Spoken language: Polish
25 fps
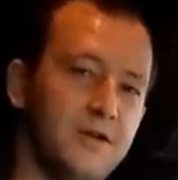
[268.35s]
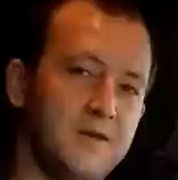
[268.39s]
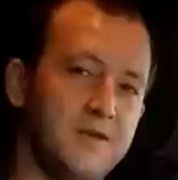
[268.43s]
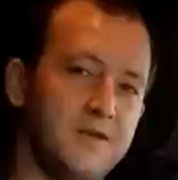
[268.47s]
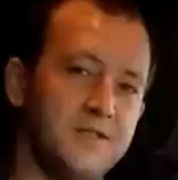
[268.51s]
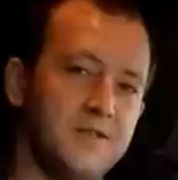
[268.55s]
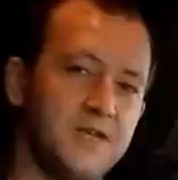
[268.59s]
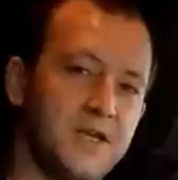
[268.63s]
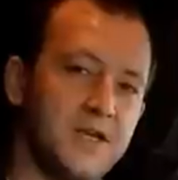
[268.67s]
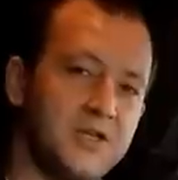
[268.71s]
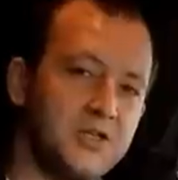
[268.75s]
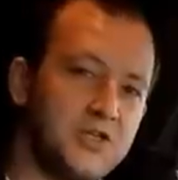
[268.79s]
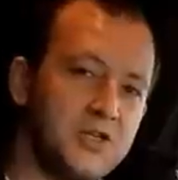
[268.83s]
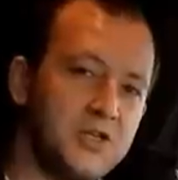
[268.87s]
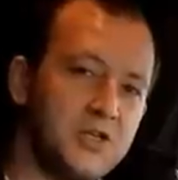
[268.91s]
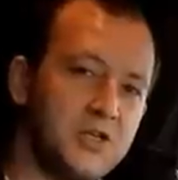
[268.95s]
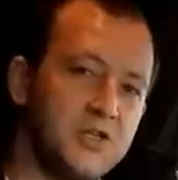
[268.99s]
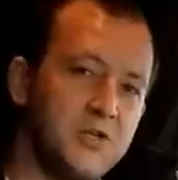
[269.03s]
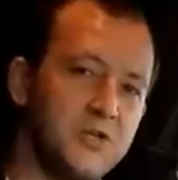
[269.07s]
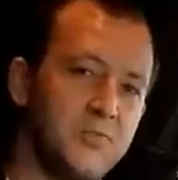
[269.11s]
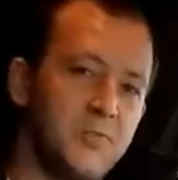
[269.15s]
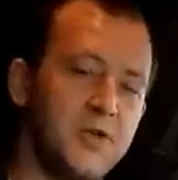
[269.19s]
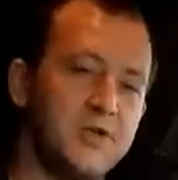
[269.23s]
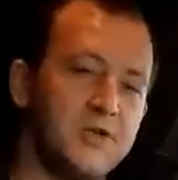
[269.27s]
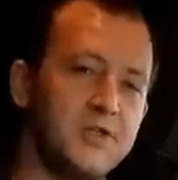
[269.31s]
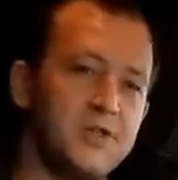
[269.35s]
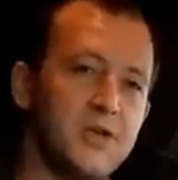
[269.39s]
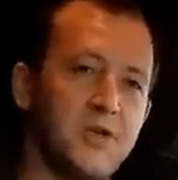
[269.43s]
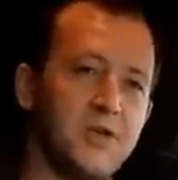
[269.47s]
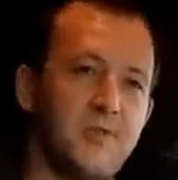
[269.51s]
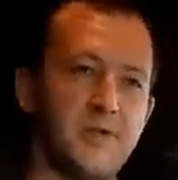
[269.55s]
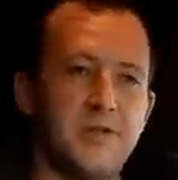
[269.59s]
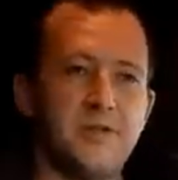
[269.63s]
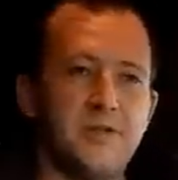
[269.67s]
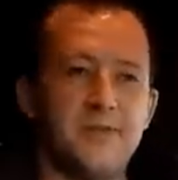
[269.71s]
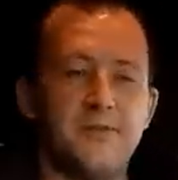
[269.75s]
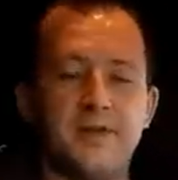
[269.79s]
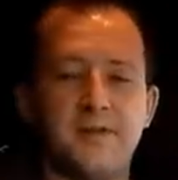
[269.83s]
za 35 km
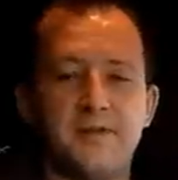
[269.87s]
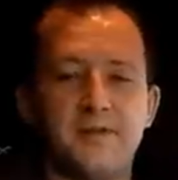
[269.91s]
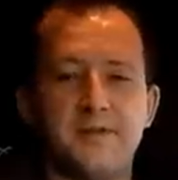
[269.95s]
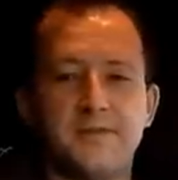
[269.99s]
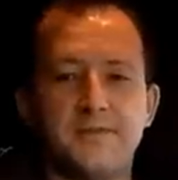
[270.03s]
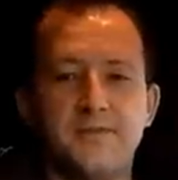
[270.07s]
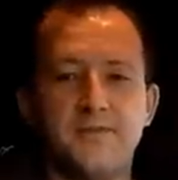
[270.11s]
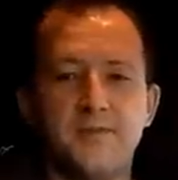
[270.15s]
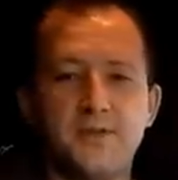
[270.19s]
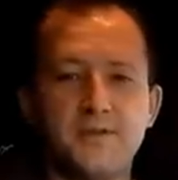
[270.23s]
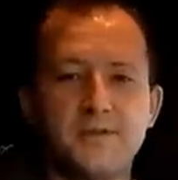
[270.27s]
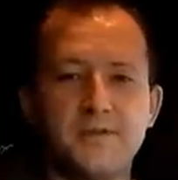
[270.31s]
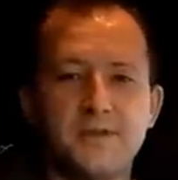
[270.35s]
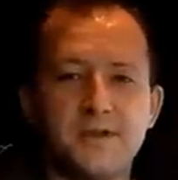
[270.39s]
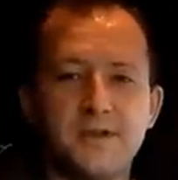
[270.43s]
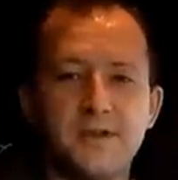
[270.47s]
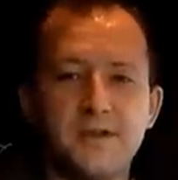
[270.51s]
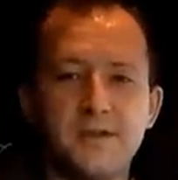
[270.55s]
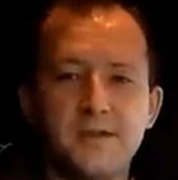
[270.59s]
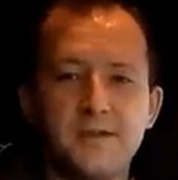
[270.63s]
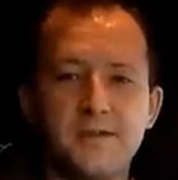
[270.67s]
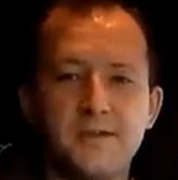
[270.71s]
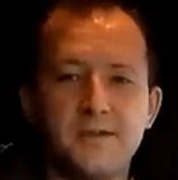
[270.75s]
jadąc w nocy